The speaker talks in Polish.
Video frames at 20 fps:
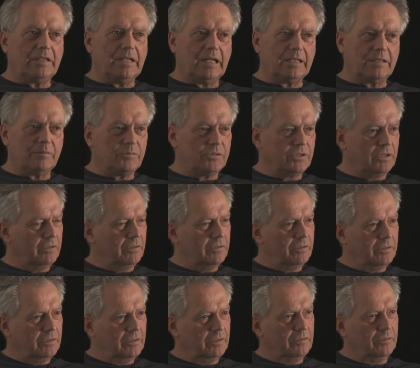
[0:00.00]
na tym, że
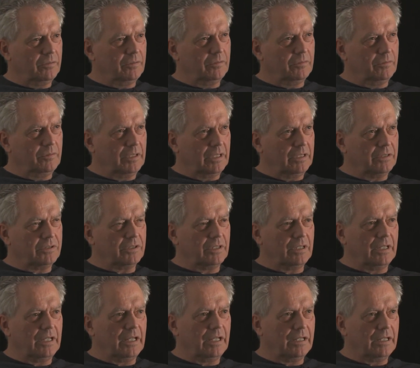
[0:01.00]
e, ujęcie
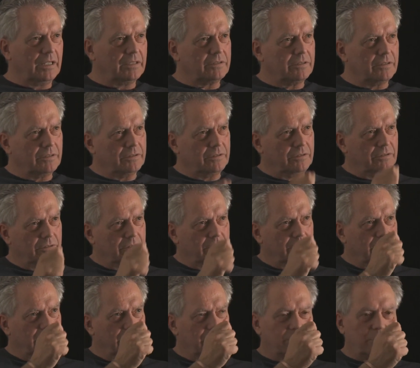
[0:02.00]
dla nas to jest
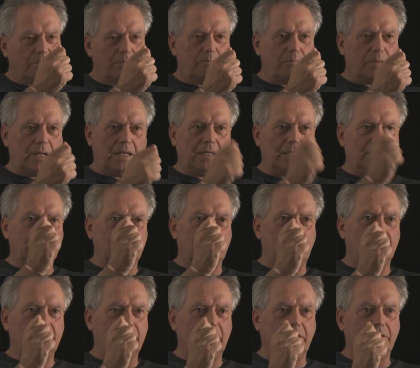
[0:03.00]
dotknięcie
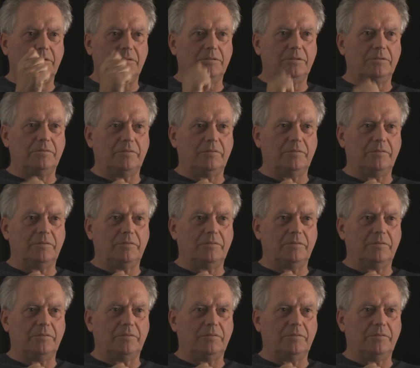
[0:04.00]
pędzla z jakąś